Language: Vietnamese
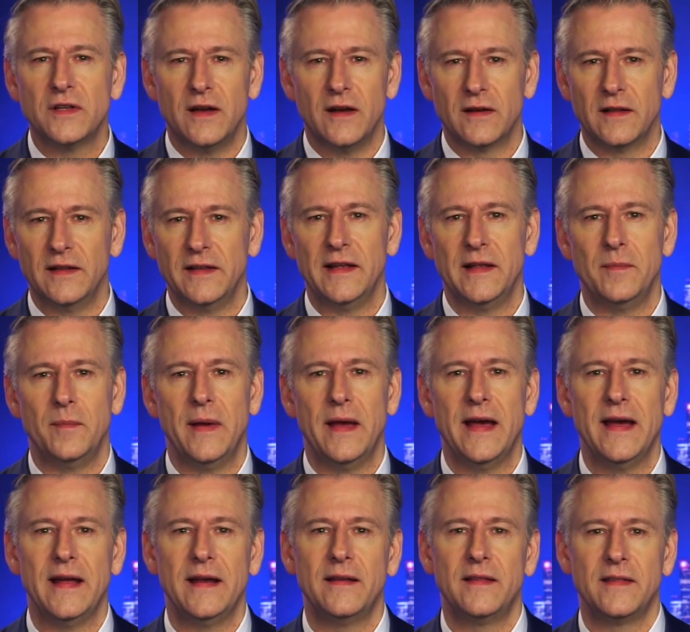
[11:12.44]
Và mọi điều xấu
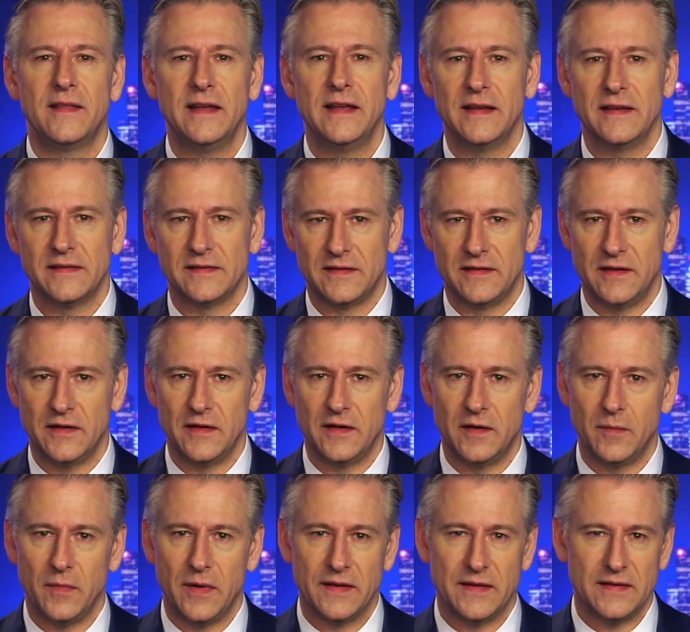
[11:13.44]
xí và tồi tệ do
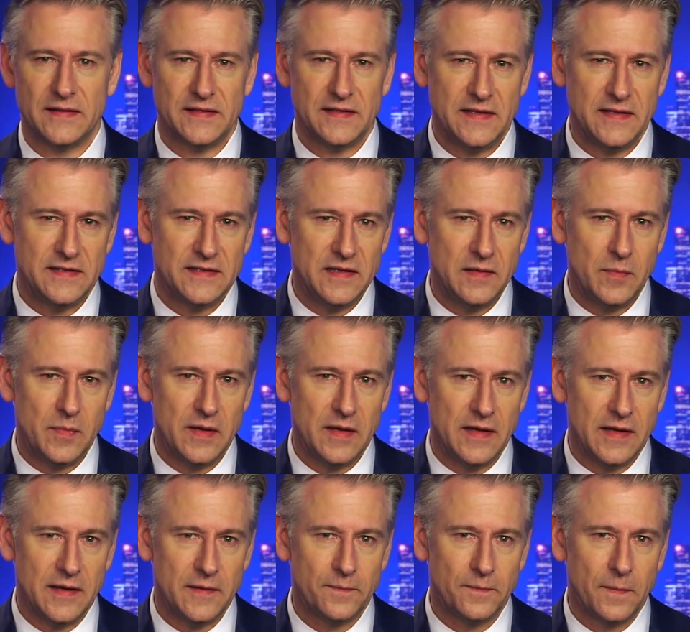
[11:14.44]
Đảng Cộng sản Trung Quốc gây
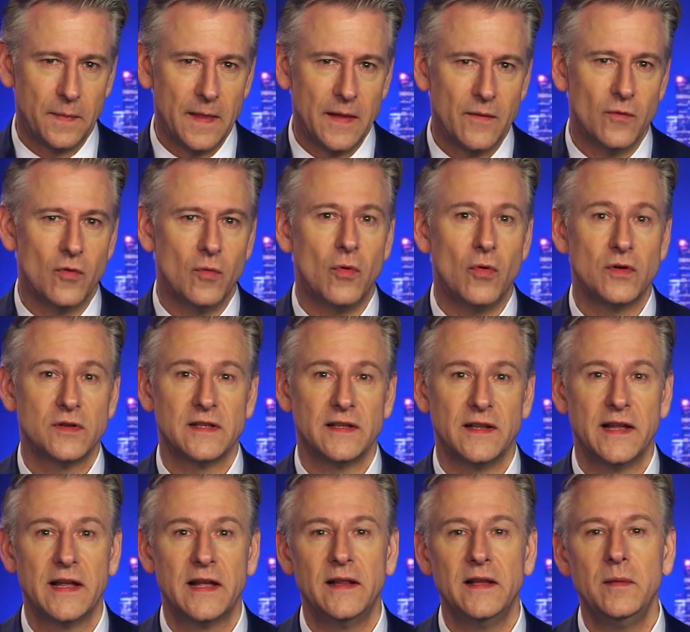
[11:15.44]
ra rất có
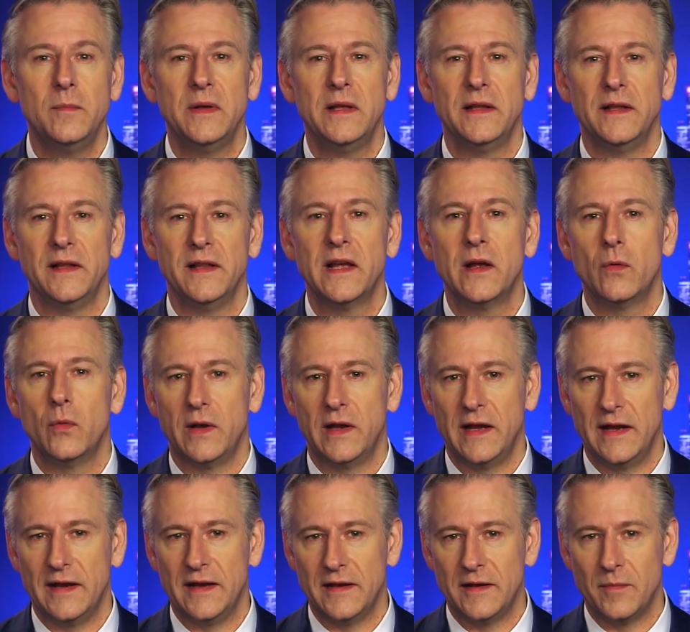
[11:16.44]
thể sẽ bị ngài Trump
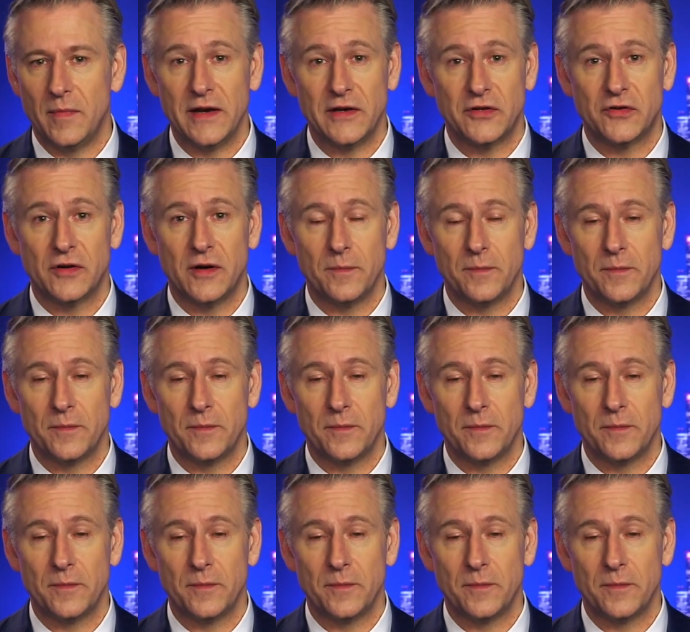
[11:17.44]
phản công.